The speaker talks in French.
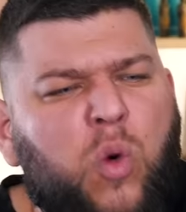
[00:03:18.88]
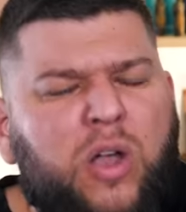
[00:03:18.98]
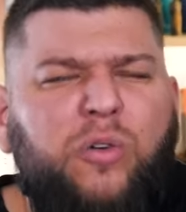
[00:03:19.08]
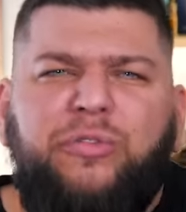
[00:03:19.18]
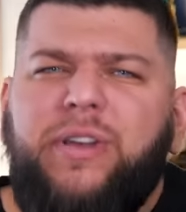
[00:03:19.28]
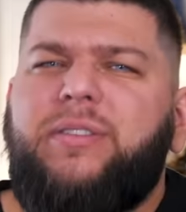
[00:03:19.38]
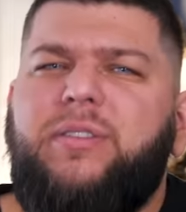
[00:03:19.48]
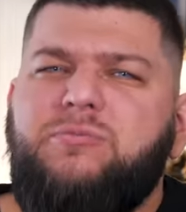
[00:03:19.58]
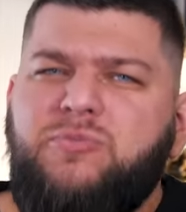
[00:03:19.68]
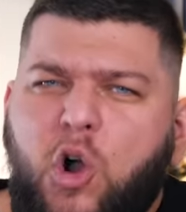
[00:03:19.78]
Quoi qu'en
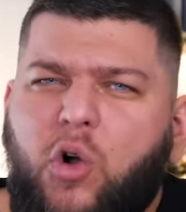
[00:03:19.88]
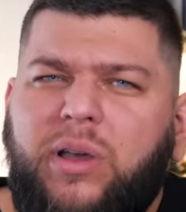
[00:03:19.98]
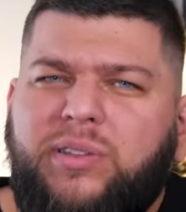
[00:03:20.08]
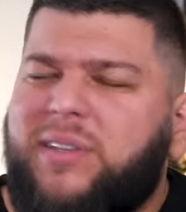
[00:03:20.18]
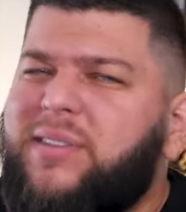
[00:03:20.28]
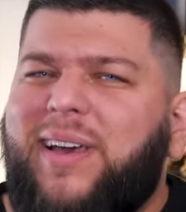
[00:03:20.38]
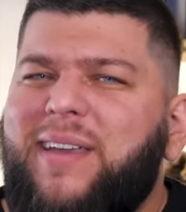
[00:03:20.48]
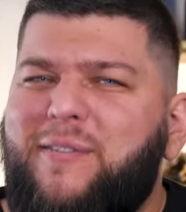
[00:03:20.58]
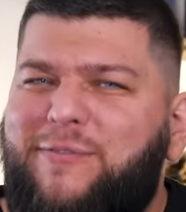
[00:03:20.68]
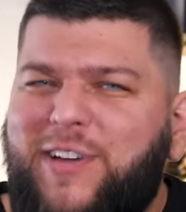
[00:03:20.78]
fait, non, hein, ça
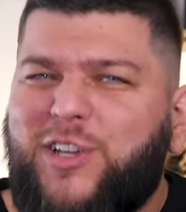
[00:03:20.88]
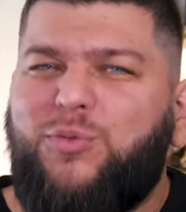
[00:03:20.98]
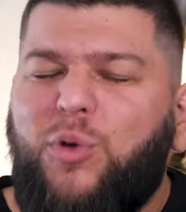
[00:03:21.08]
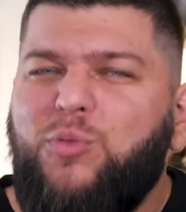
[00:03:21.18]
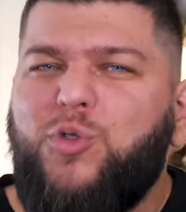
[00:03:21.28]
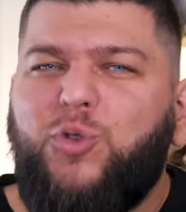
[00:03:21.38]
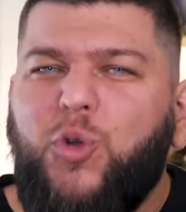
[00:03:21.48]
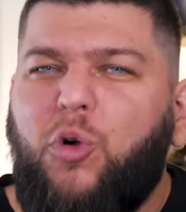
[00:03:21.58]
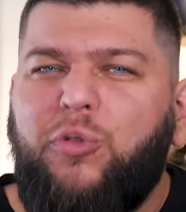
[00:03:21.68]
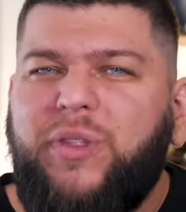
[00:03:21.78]
serait vachement mieux
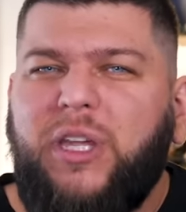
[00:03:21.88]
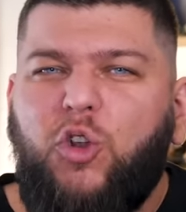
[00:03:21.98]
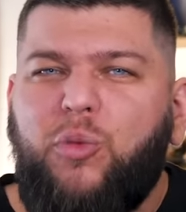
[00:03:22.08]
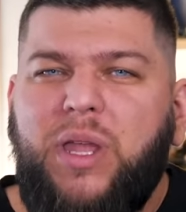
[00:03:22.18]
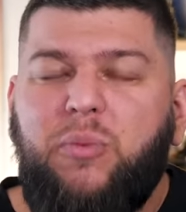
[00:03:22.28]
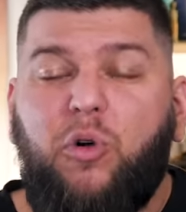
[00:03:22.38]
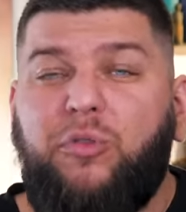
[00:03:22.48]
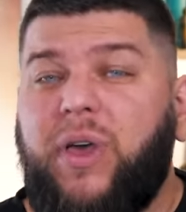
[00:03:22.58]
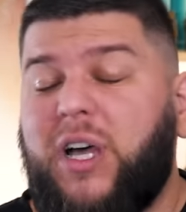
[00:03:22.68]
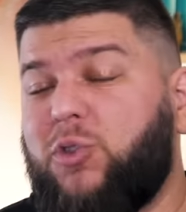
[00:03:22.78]
de profiter de l'aubaine
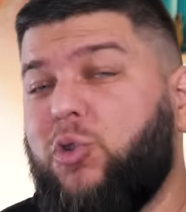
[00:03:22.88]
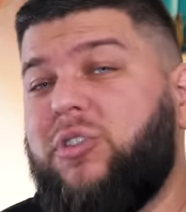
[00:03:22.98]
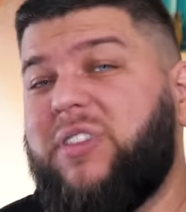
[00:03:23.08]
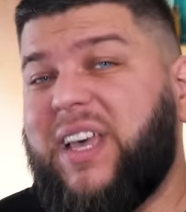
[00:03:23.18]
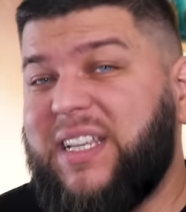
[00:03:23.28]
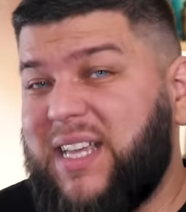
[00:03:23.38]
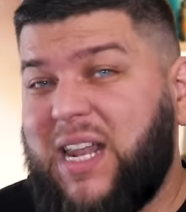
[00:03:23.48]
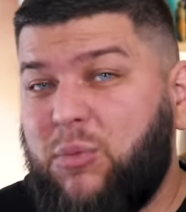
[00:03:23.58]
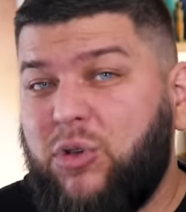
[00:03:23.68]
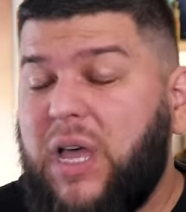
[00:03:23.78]
pour faire un truc très à
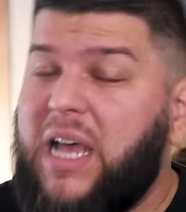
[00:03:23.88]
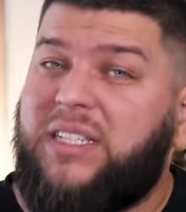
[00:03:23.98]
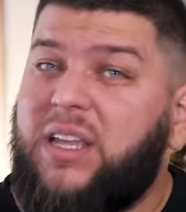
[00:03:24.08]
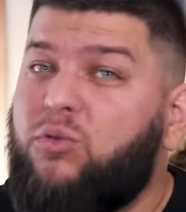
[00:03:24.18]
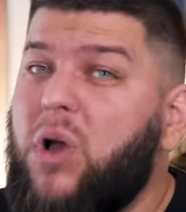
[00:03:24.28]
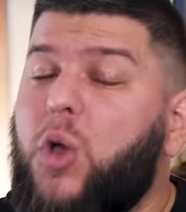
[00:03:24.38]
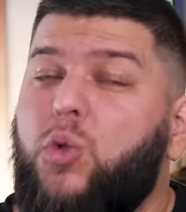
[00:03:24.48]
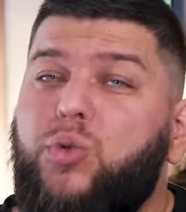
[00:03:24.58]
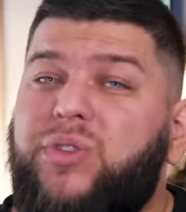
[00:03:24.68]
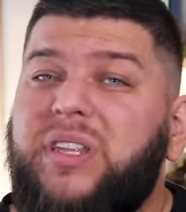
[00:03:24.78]
la mode, à
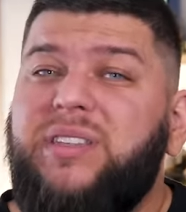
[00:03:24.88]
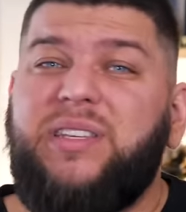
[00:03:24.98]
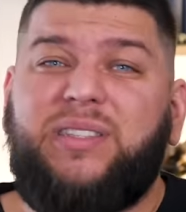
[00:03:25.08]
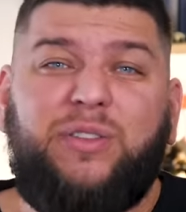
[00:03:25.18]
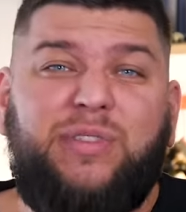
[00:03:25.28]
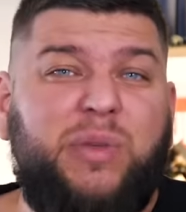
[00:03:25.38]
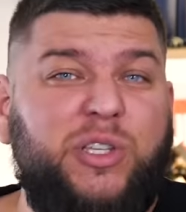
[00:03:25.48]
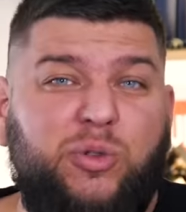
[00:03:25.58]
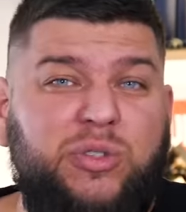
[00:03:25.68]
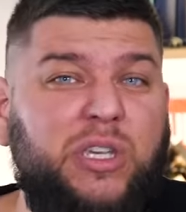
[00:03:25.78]
savoir utiliser cette femme
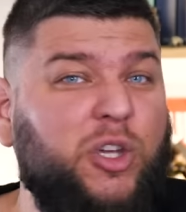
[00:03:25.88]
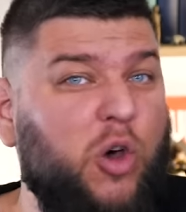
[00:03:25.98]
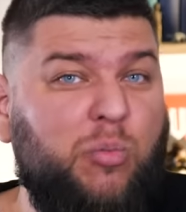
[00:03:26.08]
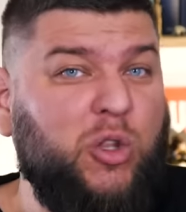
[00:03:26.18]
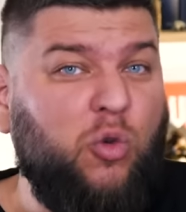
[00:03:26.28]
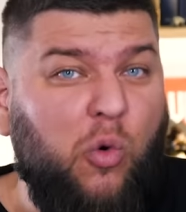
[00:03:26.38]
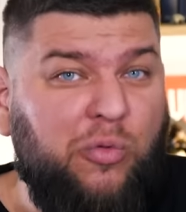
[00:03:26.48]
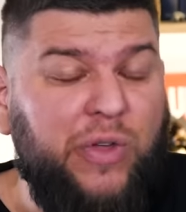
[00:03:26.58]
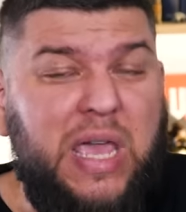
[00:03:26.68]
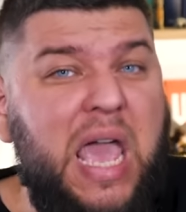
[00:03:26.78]
exotique comme un
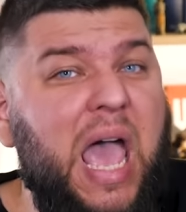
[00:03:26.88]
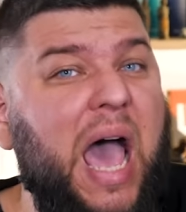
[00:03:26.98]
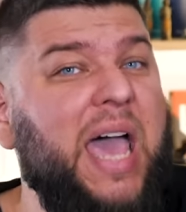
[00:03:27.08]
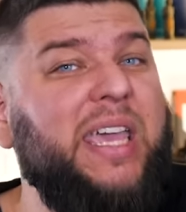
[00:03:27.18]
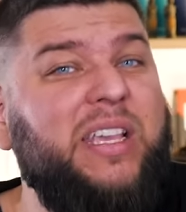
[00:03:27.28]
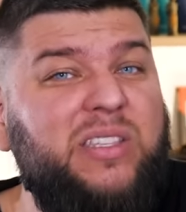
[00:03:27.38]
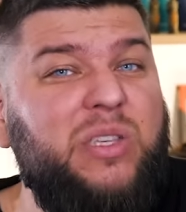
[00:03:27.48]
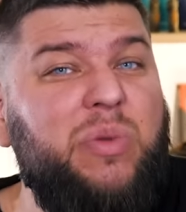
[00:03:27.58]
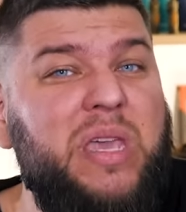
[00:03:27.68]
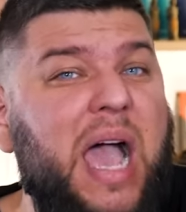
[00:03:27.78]
trophée à
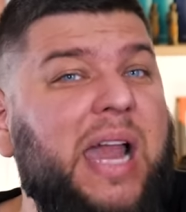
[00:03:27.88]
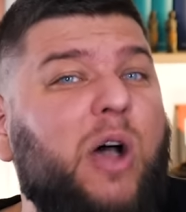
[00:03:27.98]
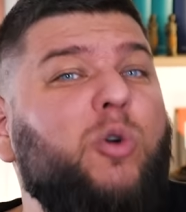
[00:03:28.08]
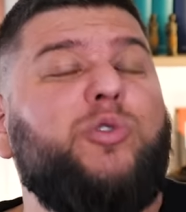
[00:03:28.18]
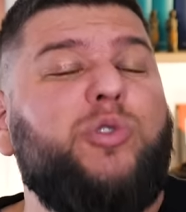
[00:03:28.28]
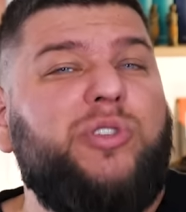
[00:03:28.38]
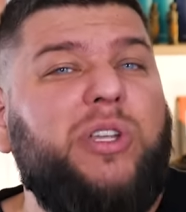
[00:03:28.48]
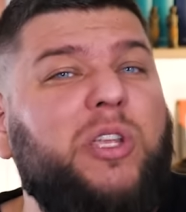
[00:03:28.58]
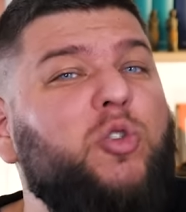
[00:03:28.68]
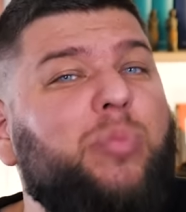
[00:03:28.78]
exhiber à la haute
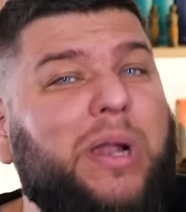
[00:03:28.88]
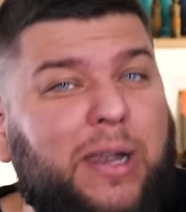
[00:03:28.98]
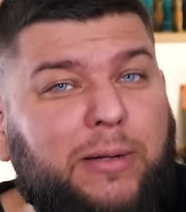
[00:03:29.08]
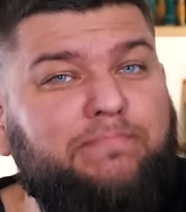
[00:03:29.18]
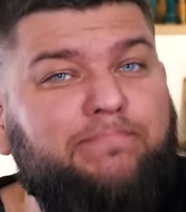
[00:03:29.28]
société du patelin.